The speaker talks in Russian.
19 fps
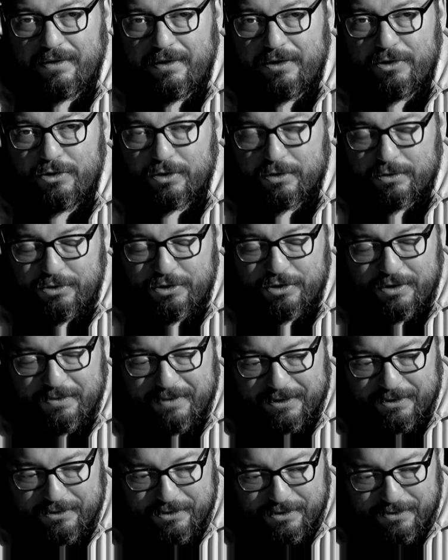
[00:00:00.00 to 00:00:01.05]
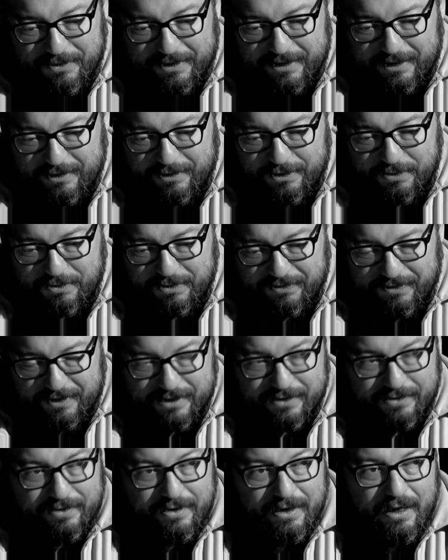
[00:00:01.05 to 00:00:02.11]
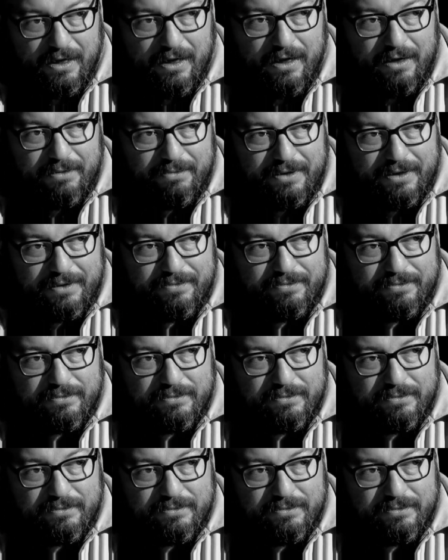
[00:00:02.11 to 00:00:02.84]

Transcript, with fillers: еще лучше к ним относится Дмитрий Анатольевич Медведев. Вы имеете в виду